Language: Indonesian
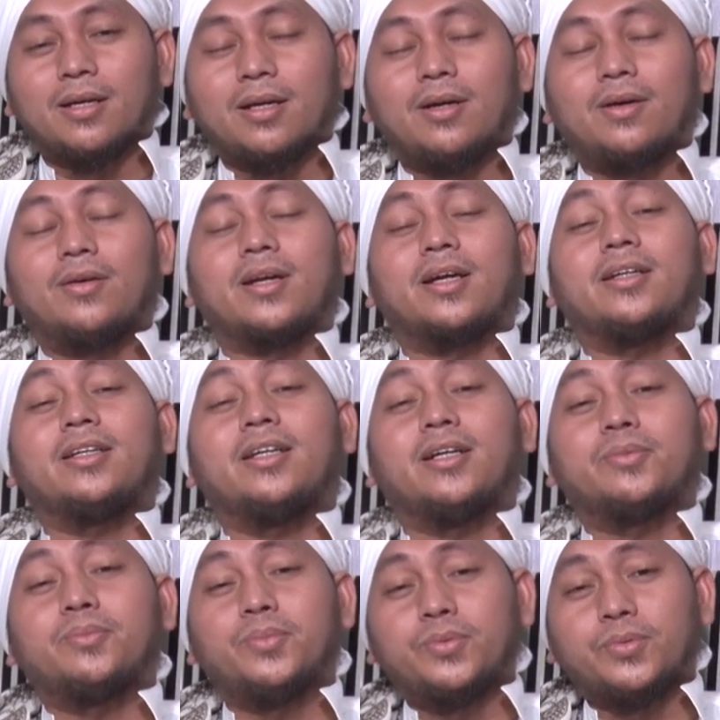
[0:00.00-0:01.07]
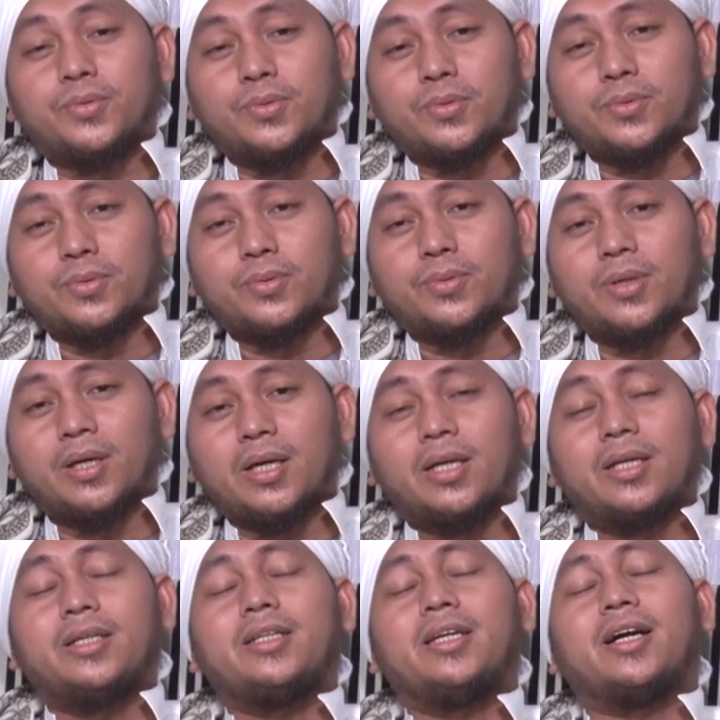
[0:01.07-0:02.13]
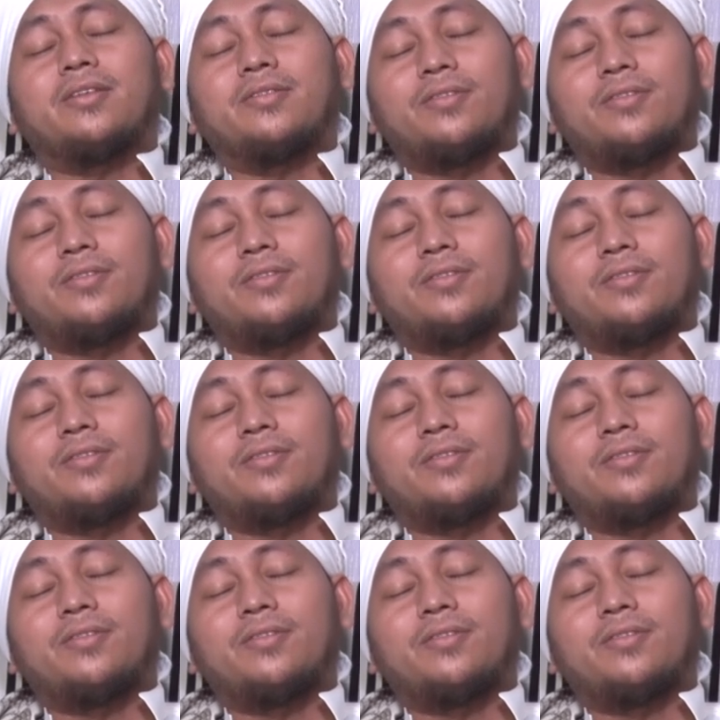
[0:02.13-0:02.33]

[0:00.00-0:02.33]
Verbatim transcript: orang yang butuh, yang